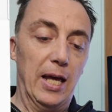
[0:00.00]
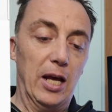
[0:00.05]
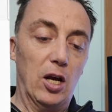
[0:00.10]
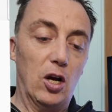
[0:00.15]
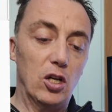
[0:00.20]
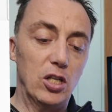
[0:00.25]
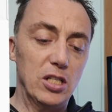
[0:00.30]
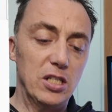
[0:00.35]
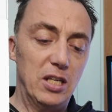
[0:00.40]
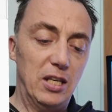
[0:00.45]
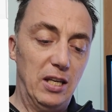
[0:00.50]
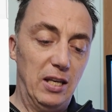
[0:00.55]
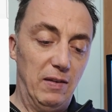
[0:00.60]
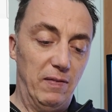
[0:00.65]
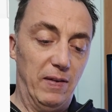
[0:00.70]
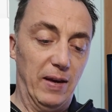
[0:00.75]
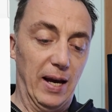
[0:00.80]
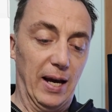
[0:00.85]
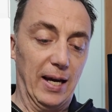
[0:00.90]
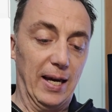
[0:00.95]
Cosa
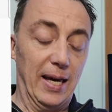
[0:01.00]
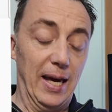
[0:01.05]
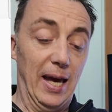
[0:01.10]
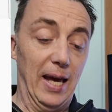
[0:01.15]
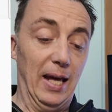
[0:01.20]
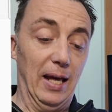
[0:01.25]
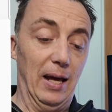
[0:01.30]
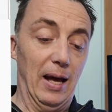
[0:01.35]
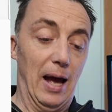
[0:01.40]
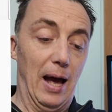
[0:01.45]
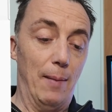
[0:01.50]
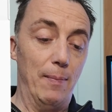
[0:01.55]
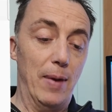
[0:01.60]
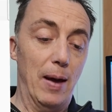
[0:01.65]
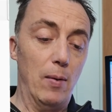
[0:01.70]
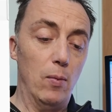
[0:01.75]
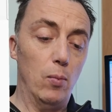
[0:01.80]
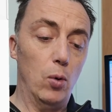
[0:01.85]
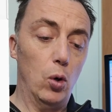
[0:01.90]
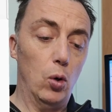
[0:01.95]
significa? Che
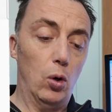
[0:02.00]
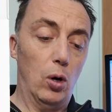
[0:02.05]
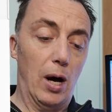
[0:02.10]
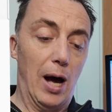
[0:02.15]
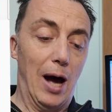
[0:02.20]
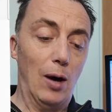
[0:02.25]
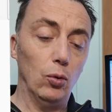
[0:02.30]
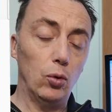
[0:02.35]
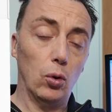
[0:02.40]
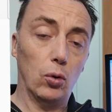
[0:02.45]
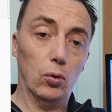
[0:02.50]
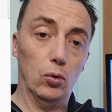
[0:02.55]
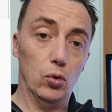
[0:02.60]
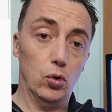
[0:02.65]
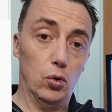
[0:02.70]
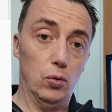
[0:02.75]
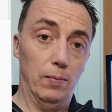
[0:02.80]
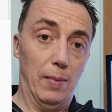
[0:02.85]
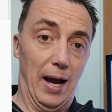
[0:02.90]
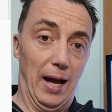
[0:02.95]
abbiamo
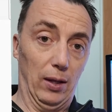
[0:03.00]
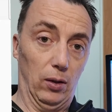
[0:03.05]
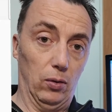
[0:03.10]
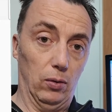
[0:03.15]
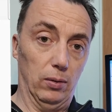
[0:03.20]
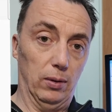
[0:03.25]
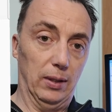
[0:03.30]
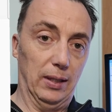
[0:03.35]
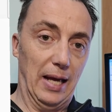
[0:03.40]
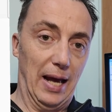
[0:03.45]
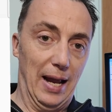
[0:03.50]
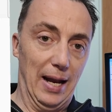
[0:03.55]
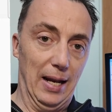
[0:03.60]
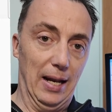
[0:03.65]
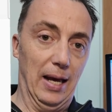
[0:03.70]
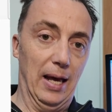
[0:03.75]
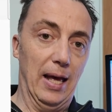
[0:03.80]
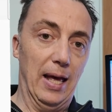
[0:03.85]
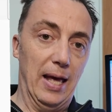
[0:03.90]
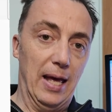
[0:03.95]
autoconsumato
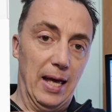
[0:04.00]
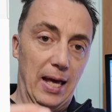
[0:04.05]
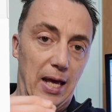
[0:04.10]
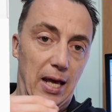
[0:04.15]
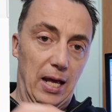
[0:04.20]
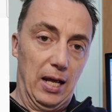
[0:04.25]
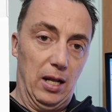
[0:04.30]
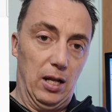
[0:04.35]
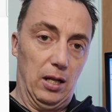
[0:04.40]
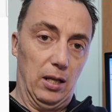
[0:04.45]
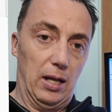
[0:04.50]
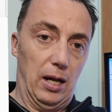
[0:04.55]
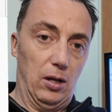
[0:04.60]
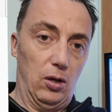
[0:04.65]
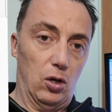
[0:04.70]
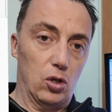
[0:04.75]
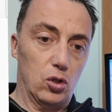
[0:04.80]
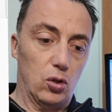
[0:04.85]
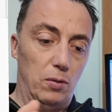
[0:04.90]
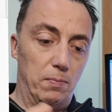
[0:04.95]
dal, dal
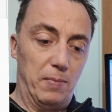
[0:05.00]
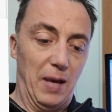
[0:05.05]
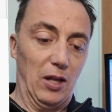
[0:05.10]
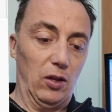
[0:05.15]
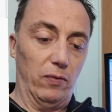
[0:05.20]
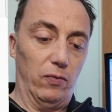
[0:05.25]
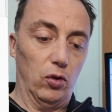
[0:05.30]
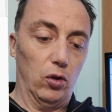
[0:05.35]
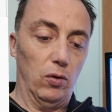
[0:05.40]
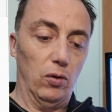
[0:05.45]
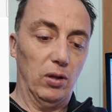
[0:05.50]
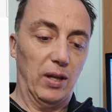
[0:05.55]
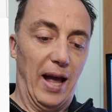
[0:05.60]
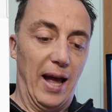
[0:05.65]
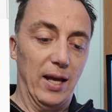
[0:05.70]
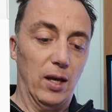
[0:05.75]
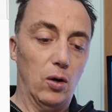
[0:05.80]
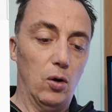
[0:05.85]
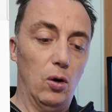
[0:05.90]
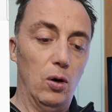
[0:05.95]
nostro impianto
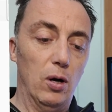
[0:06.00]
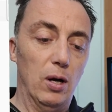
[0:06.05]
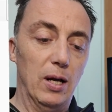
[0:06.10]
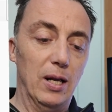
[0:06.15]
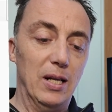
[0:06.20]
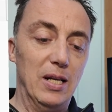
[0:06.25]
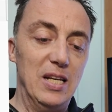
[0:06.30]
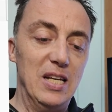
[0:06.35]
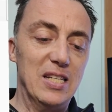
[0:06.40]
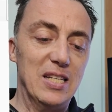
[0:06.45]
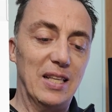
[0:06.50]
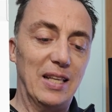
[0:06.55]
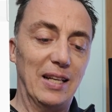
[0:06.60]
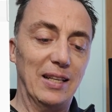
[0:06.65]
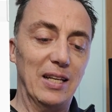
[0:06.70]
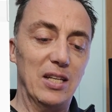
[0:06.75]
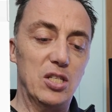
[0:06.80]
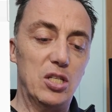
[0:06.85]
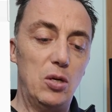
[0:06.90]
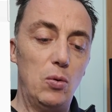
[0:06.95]
fotovoltaico il
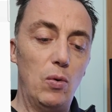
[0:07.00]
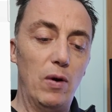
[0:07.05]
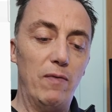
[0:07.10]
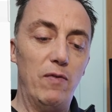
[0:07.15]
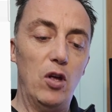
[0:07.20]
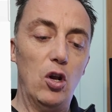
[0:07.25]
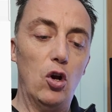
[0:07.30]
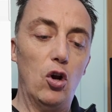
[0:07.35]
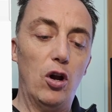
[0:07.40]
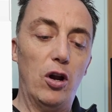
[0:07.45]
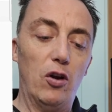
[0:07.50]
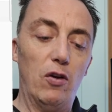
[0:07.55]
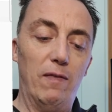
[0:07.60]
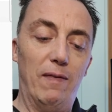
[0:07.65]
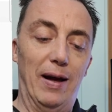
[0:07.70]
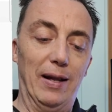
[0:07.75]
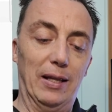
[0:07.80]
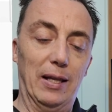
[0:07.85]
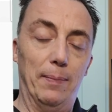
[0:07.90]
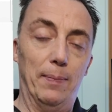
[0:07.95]

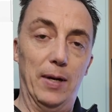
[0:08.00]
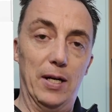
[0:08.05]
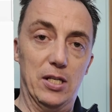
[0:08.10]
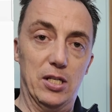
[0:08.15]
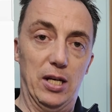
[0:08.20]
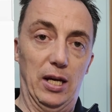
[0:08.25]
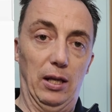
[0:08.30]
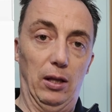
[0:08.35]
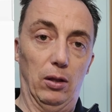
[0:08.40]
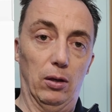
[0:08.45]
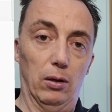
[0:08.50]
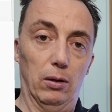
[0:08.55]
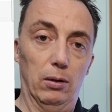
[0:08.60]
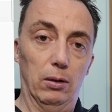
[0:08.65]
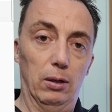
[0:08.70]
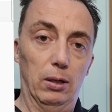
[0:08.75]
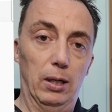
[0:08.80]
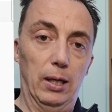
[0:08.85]
75,90%.